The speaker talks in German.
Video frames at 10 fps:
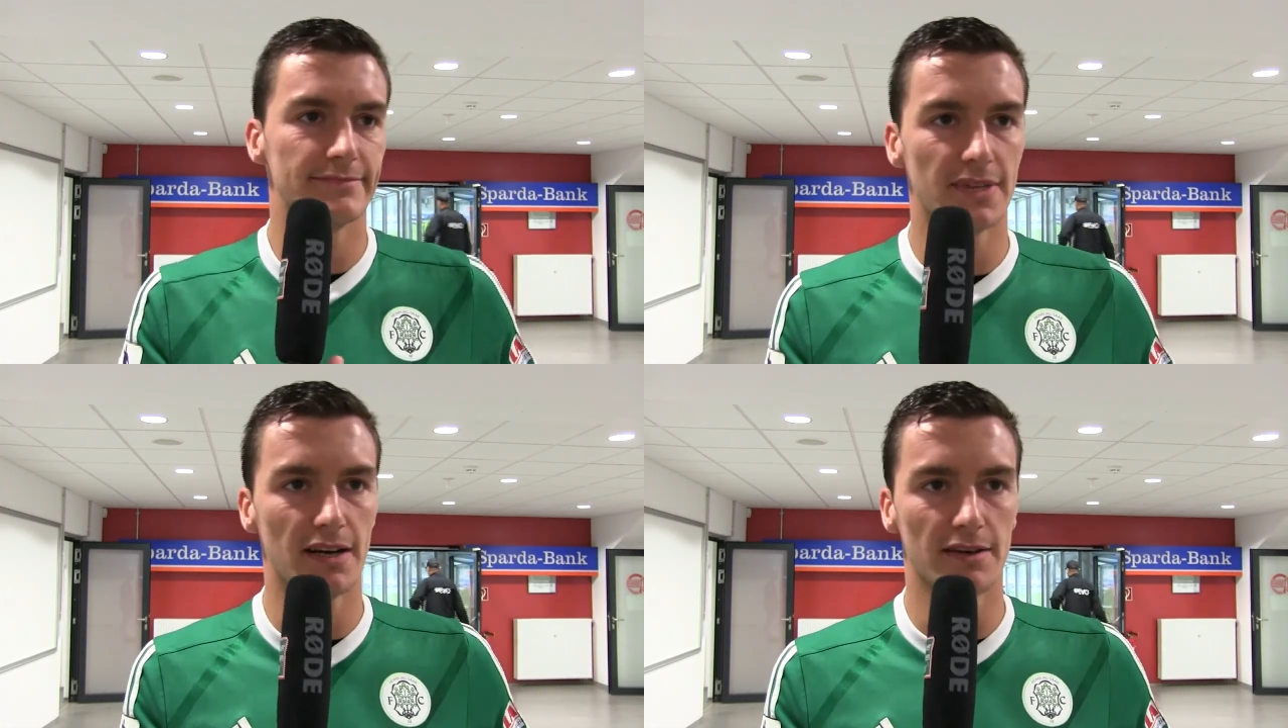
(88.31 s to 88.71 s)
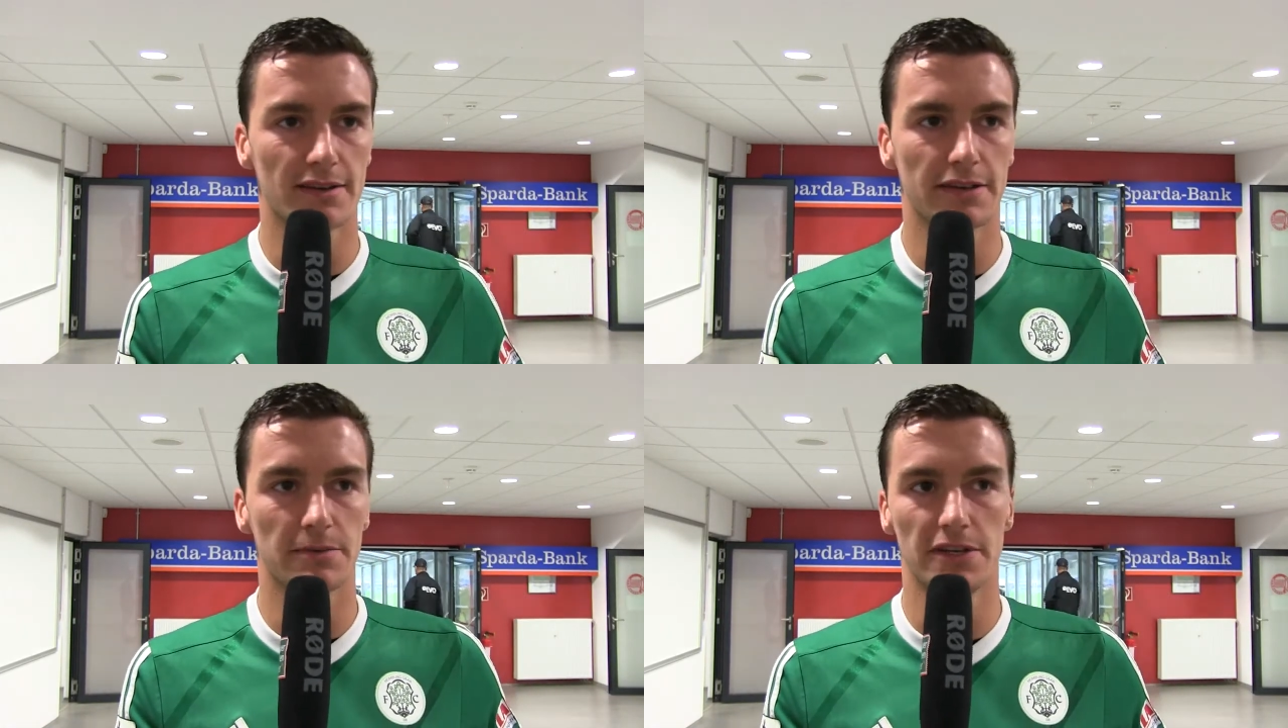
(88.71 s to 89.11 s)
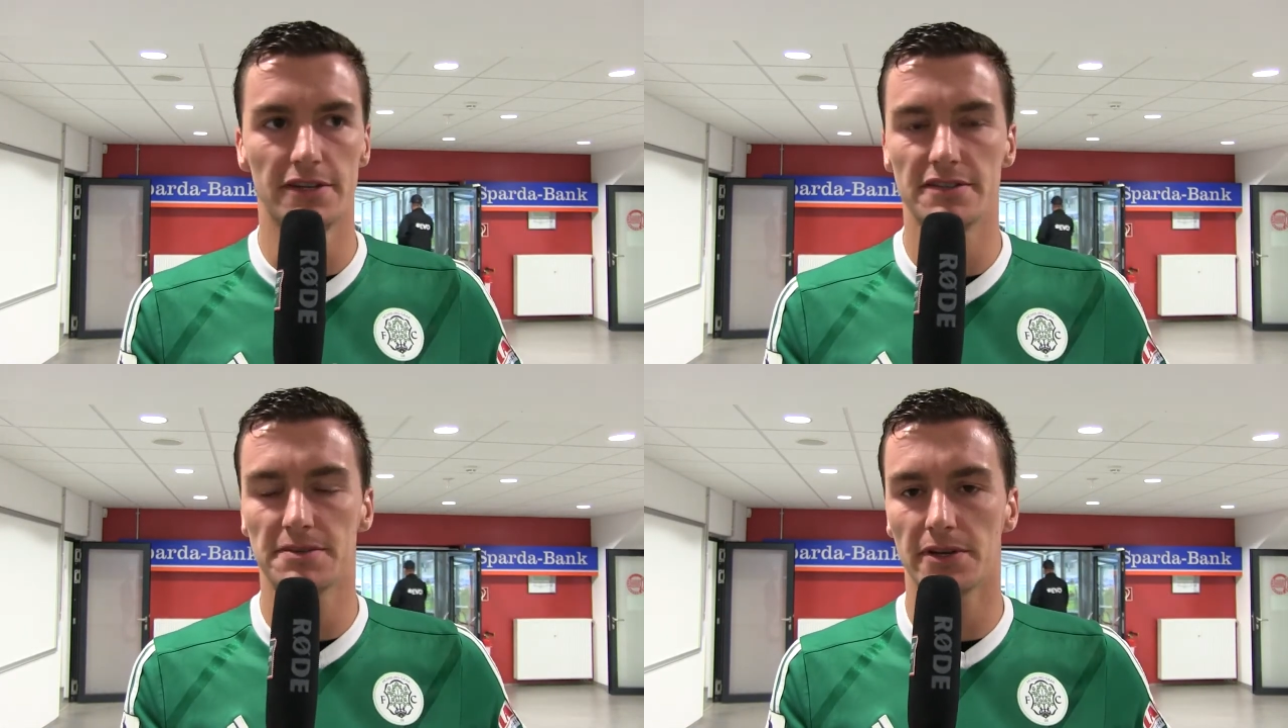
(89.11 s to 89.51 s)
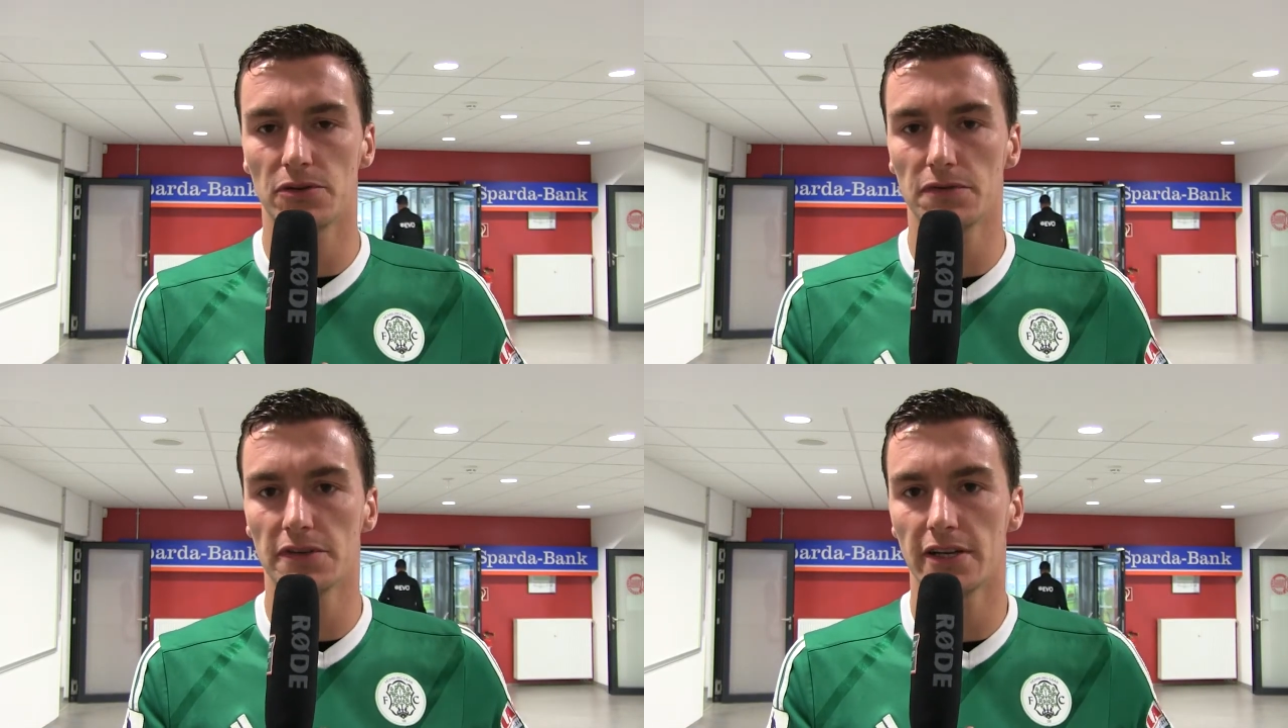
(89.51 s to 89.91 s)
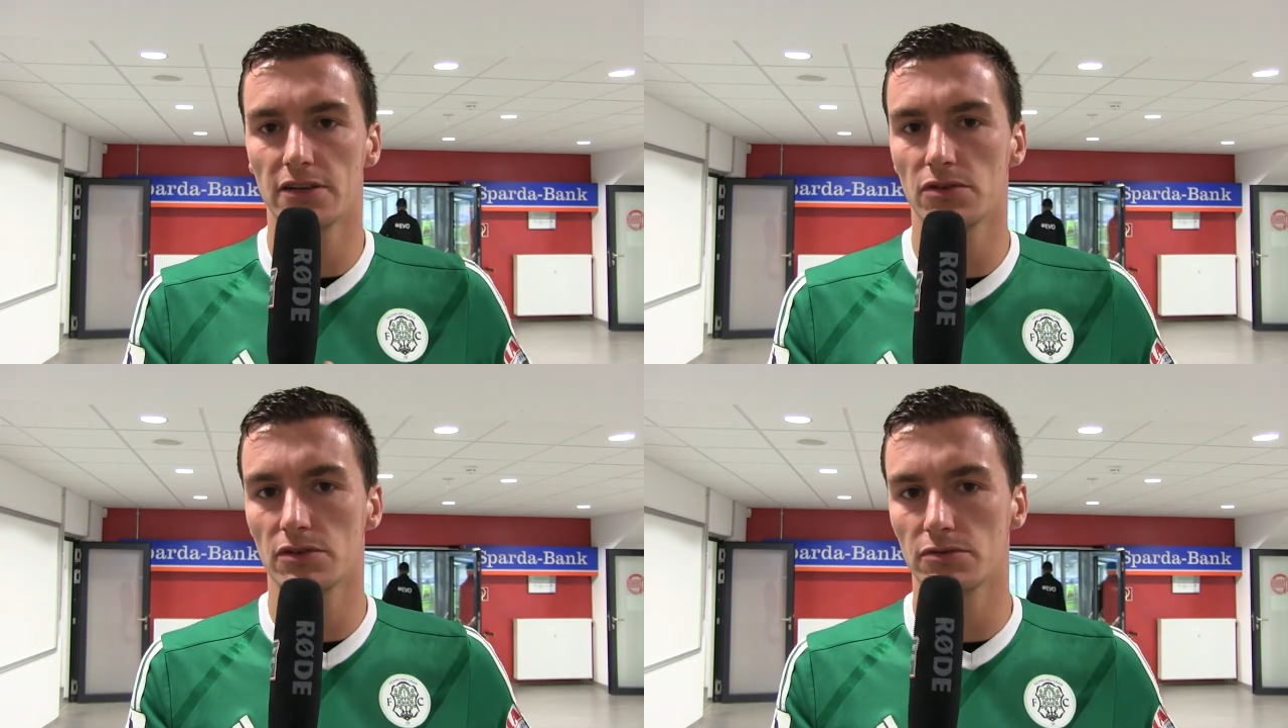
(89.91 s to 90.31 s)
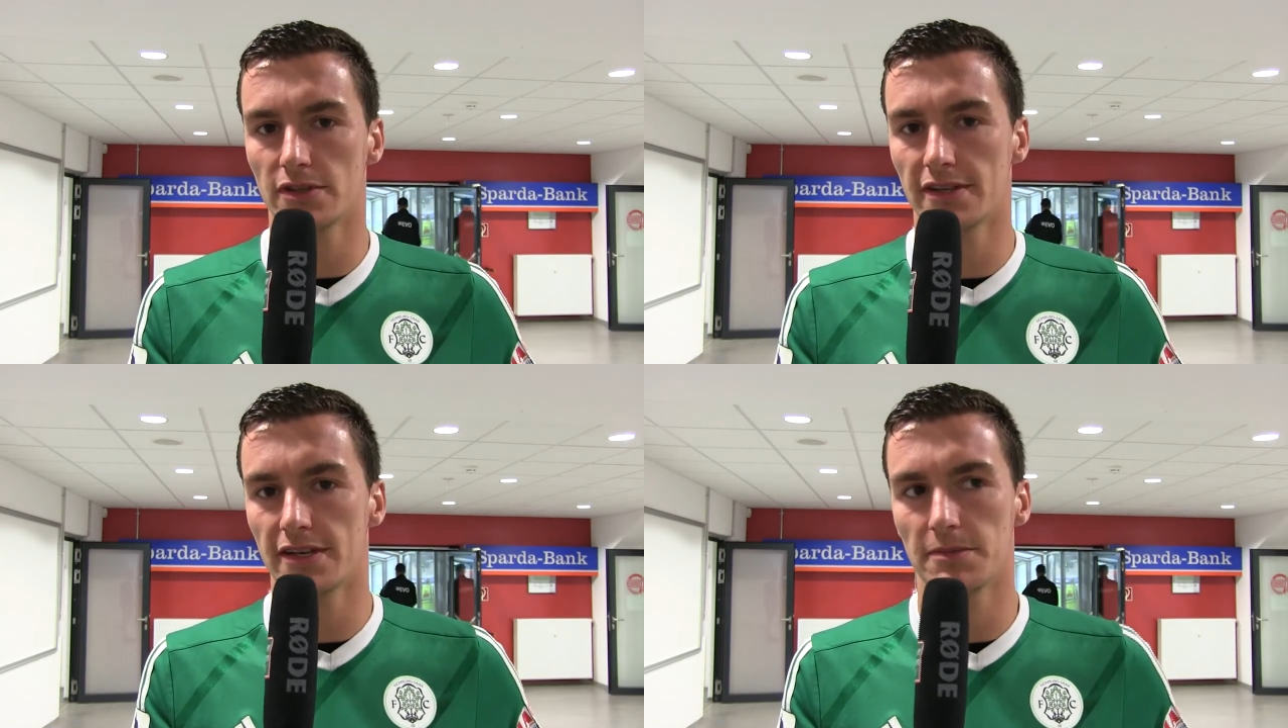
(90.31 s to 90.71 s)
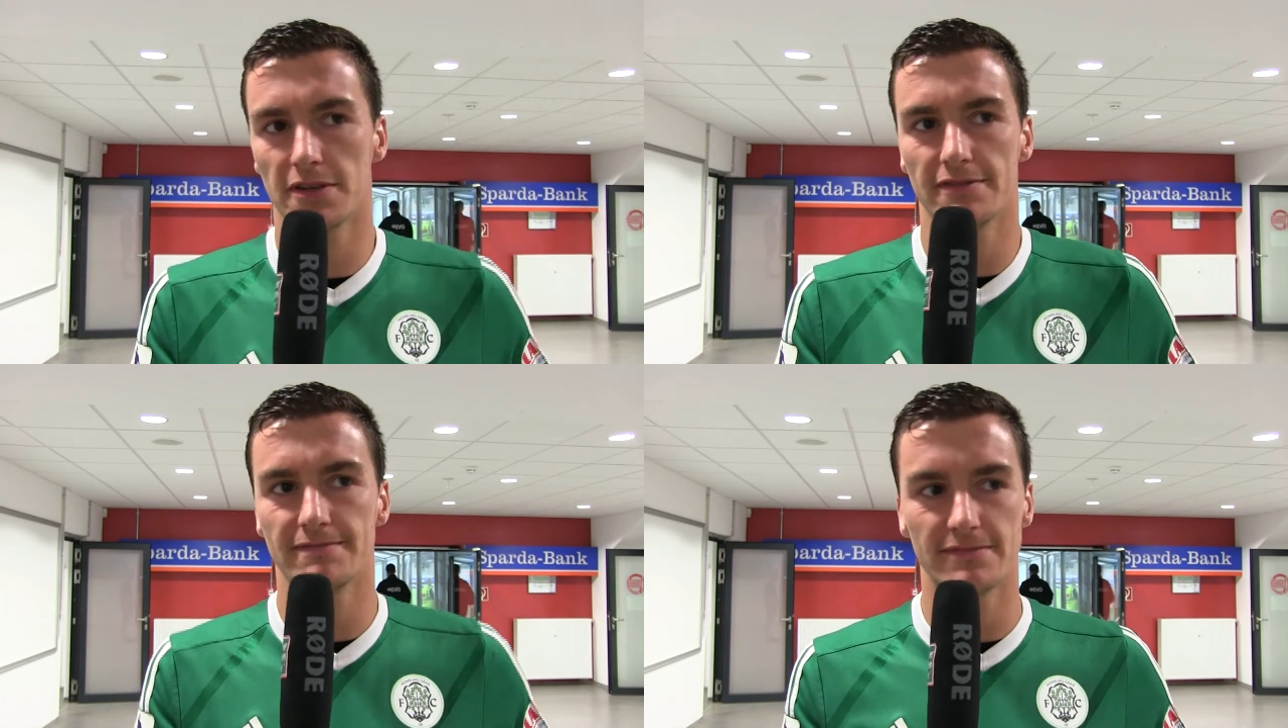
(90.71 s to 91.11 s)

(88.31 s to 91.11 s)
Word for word: ja, kriegt man hinten zwei doofe Gegentore und dann geht man